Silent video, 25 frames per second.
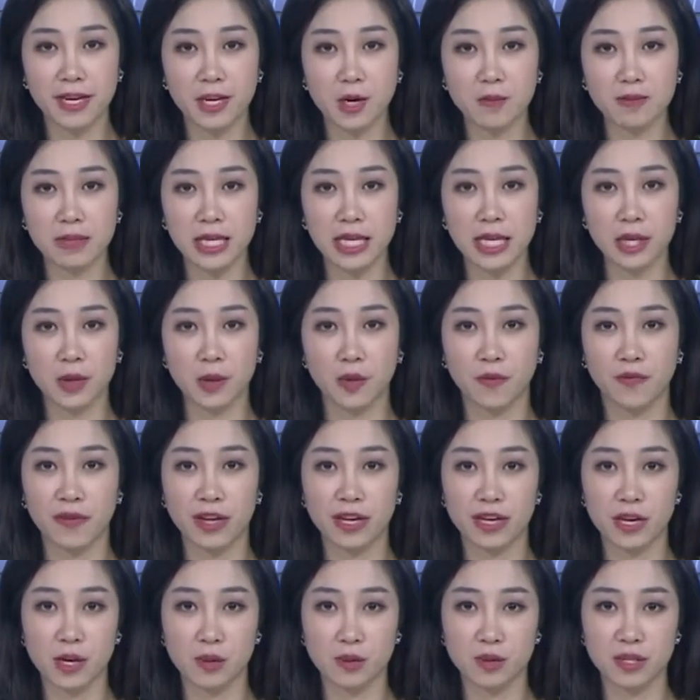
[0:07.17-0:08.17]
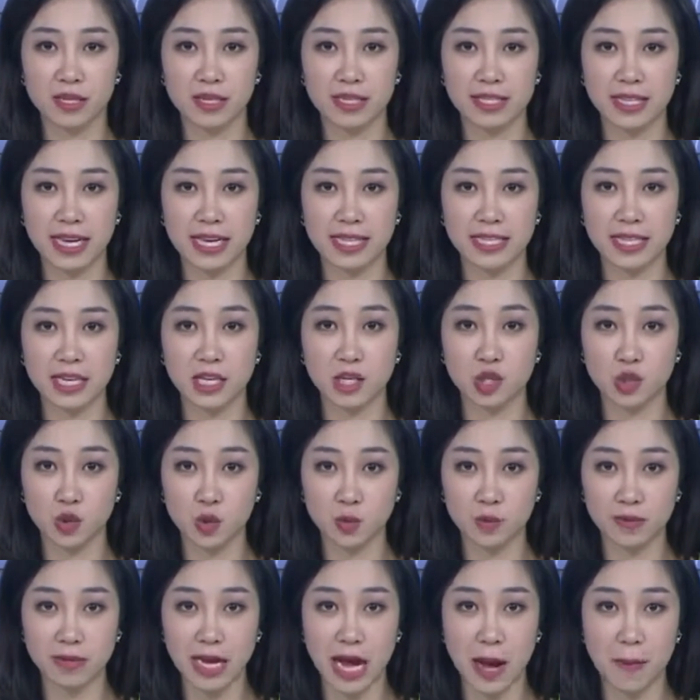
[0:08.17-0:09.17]
với Công ty Cổ phần Đầu tư Xây dựng
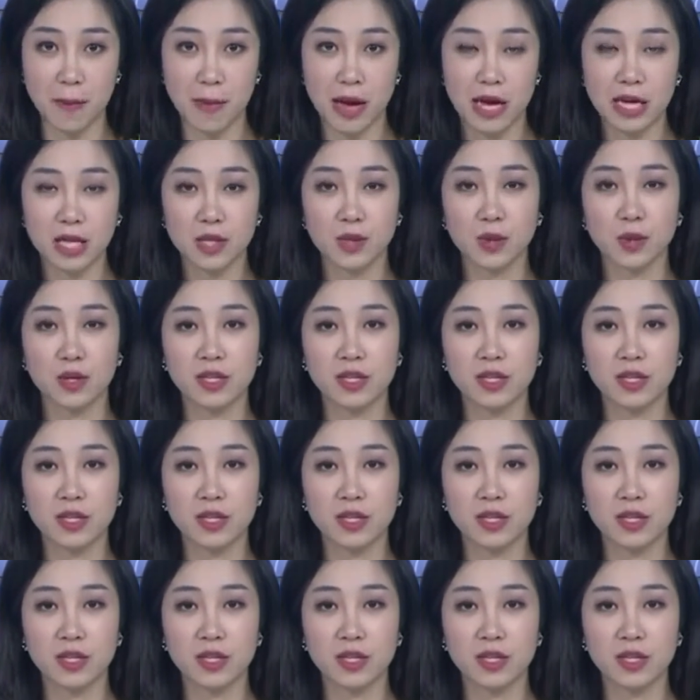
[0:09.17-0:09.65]
Trung Nam